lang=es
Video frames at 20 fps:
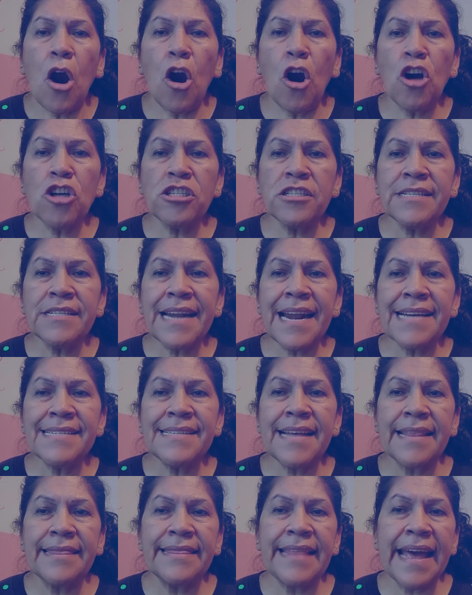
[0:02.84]
ostras
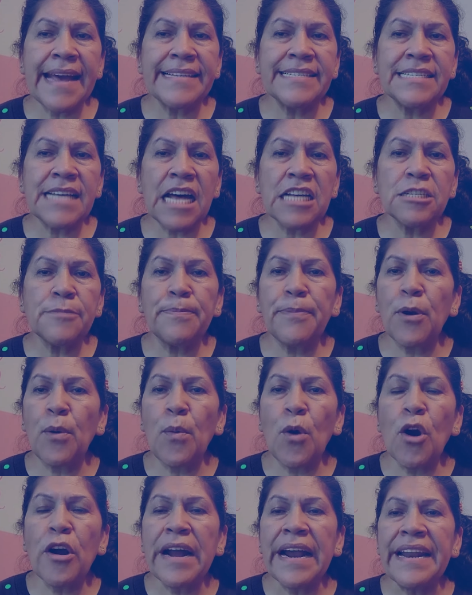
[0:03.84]
de Texas
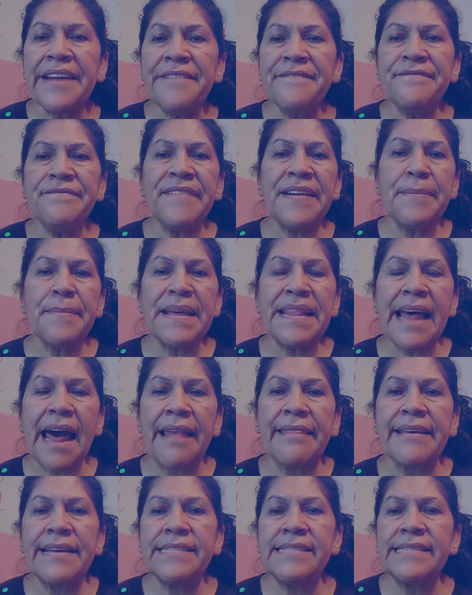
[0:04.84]
provocan
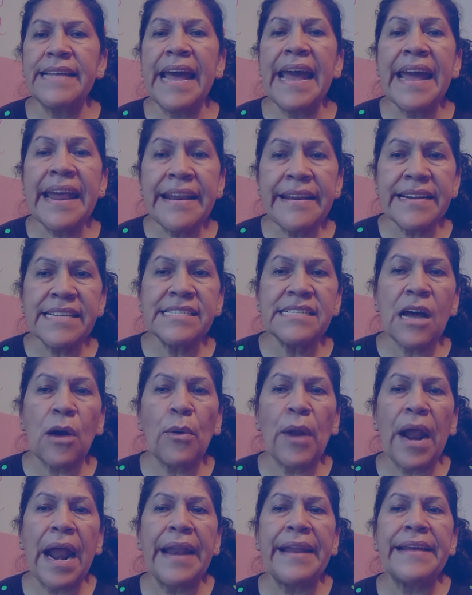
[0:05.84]
enfermedades en
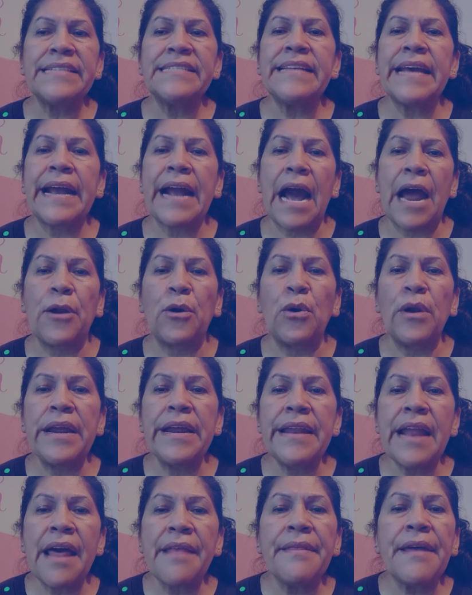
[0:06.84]
restaurantes de
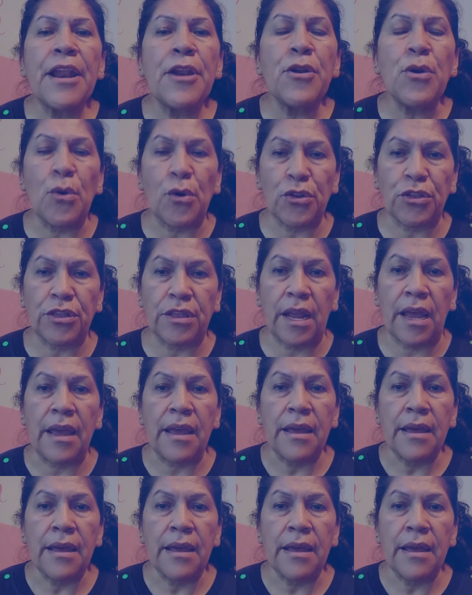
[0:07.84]
Carolina del Norte.